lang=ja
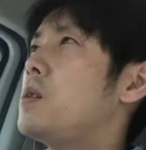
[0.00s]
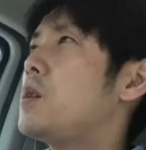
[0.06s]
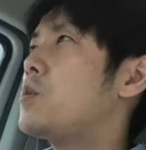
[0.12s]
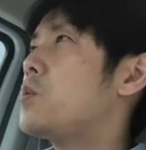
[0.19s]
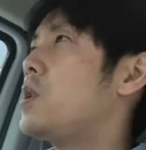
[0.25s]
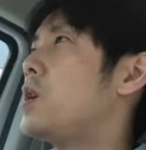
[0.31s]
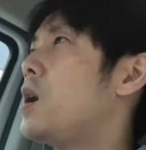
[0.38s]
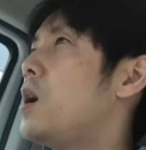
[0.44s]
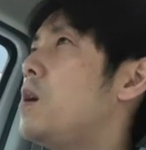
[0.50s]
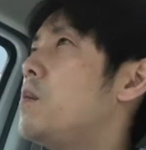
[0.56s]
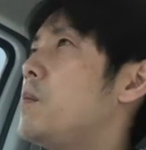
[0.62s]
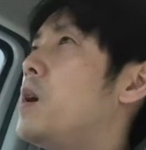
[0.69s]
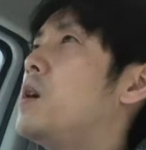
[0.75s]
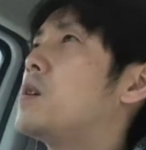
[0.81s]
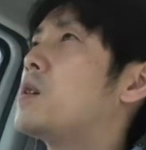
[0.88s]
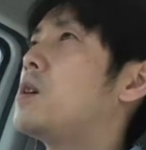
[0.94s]
でそれが、
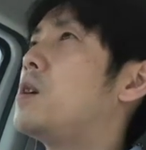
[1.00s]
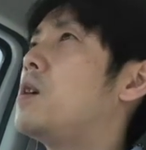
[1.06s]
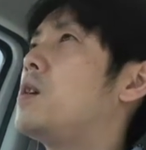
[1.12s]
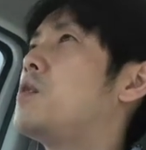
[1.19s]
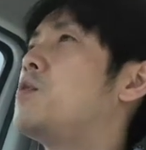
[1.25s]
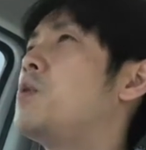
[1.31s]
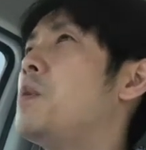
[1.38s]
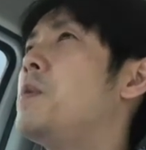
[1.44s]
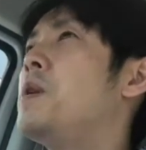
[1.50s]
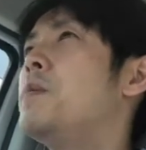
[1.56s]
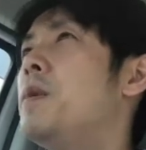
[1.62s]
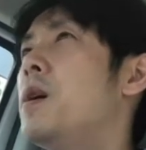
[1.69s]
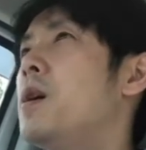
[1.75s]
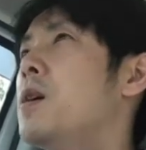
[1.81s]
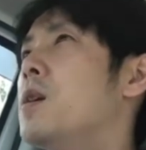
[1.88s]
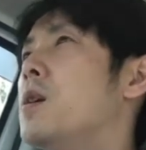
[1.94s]
まあえ言ってみれ
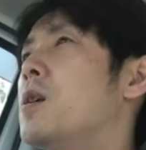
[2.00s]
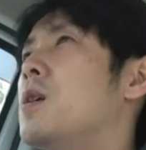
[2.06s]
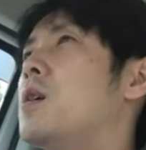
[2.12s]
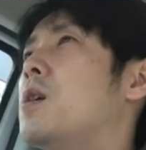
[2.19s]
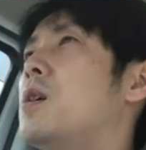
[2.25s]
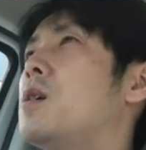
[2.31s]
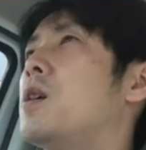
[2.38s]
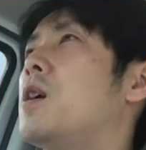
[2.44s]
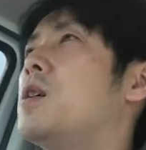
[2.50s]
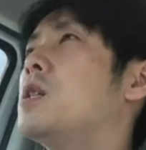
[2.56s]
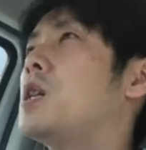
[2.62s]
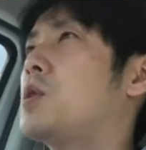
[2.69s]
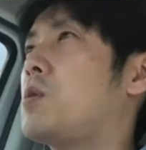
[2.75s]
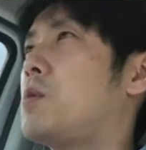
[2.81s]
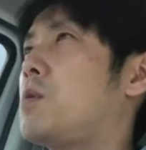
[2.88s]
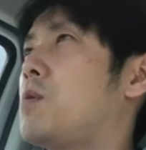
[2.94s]
ば警
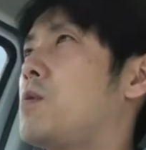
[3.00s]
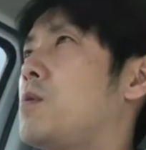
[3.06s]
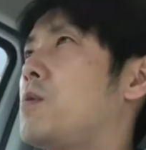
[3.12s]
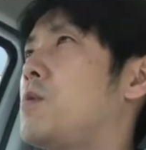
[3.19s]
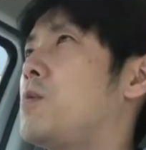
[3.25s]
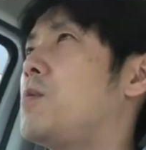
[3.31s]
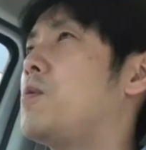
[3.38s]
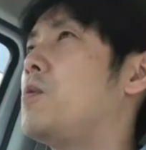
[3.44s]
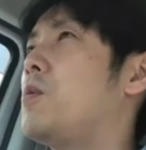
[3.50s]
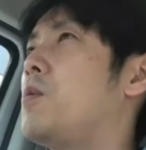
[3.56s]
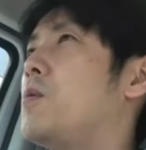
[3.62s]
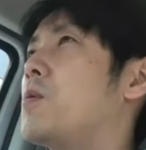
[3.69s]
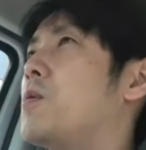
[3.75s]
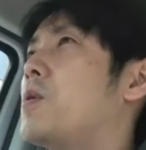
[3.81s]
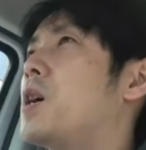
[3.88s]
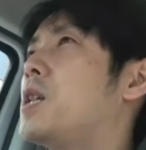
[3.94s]
察
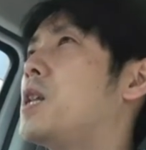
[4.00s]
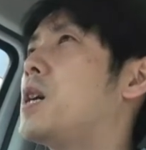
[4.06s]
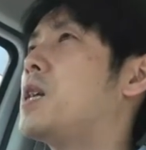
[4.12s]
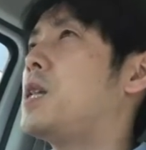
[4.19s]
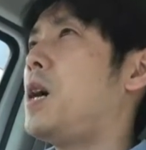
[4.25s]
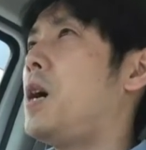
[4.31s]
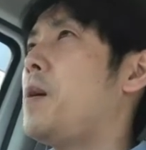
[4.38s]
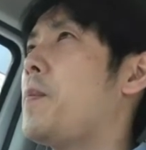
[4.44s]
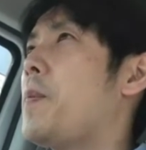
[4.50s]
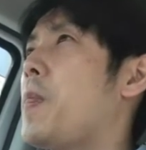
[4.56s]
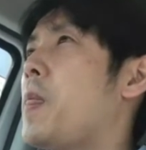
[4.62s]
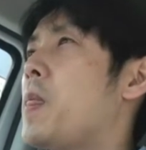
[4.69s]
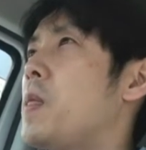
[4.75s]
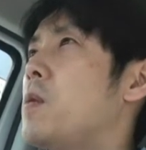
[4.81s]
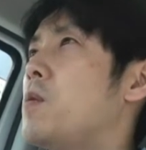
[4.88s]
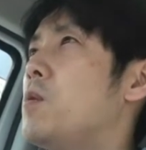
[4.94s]
の方々
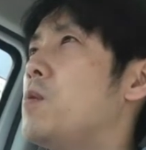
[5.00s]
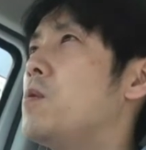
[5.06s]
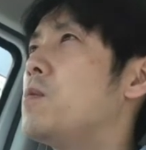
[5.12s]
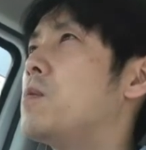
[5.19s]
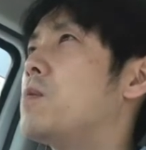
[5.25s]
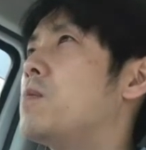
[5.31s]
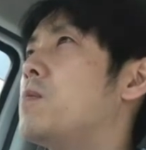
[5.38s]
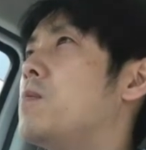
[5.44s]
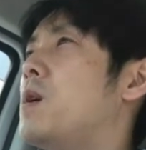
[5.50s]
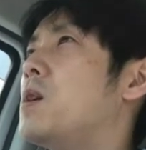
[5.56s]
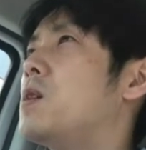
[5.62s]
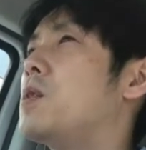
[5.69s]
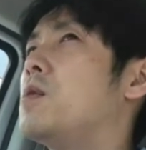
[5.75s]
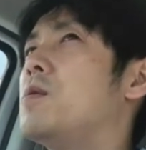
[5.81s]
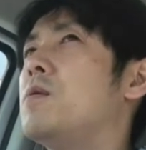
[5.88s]
の、まあ、